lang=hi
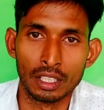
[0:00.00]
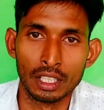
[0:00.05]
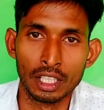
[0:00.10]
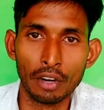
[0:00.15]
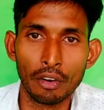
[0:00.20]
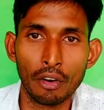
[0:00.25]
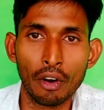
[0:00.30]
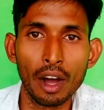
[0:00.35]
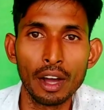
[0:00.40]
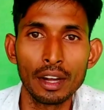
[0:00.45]

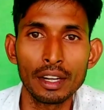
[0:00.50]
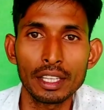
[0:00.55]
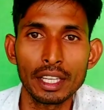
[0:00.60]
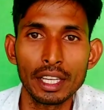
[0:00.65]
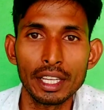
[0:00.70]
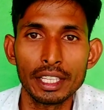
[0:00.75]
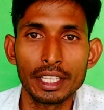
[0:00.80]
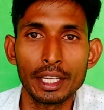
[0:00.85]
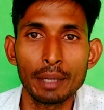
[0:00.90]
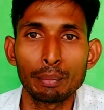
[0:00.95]
मिरोहान
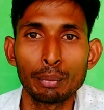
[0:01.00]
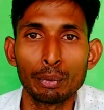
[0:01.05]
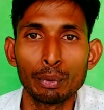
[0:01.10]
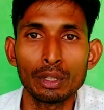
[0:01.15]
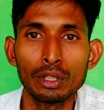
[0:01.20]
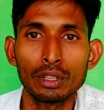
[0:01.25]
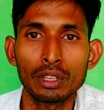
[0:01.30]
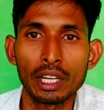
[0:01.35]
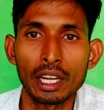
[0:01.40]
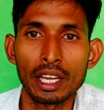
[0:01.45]
के लिए
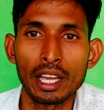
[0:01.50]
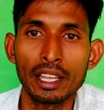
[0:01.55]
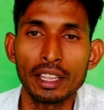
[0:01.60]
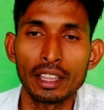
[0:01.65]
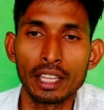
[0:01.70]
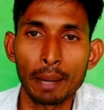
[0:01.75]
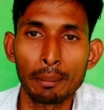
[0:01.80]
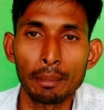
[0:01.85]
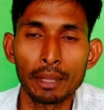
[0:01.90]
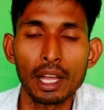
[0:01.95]
पूरी तरह
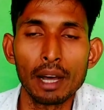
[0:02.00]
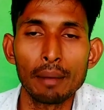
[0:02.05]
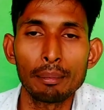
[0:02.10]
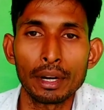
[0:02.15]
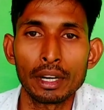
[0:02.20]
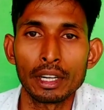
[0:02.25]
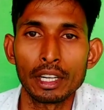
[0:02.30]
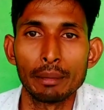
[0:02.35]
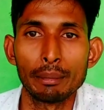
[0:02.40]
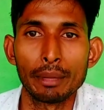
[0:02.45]
नर्मदा
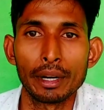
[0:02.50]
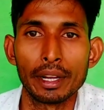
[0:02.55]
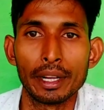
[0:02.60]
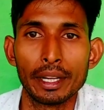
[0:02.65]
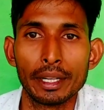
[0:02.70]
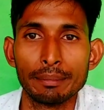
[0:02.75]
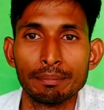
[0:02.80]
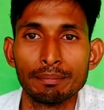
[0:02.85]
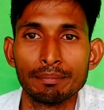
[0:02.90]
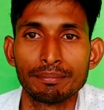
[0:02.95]
पर निर्भर
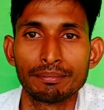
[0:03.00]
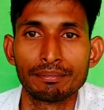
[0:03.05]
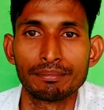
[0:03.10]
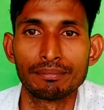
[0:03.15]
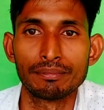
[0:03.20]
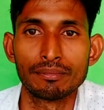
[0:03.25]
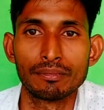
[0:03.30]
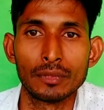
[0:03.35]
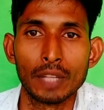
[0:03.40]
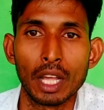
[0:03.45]
है
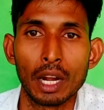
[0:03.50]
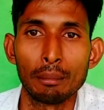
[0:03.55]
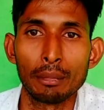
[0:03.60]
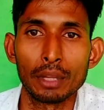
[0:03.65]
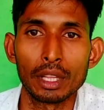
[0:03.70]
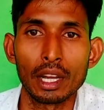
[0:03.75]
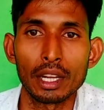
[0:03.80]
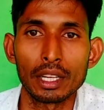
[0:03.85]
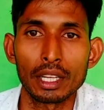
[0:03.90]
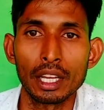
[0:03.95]

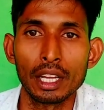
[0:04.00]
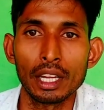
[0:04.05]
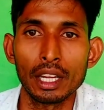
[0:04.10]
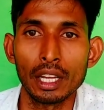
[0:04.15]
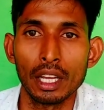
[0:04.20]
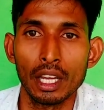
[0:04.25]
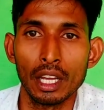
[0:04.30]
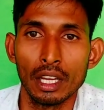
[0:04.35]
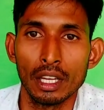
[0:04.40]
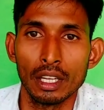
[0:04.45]
नर्मदा के
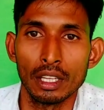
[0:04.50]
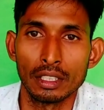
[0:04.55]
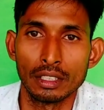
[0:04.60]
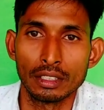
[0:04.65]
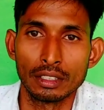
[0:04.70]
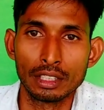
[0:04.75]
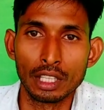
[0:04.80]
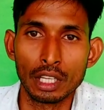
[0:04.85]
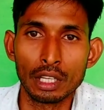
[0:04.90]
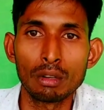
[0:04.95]

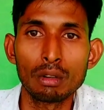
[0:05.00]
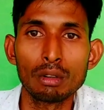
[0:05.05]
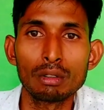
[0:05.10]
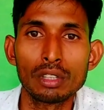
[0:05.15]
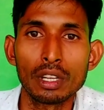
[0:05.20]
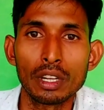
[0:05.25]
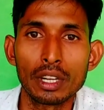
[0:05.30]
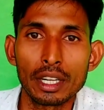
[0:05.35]
जंगलों से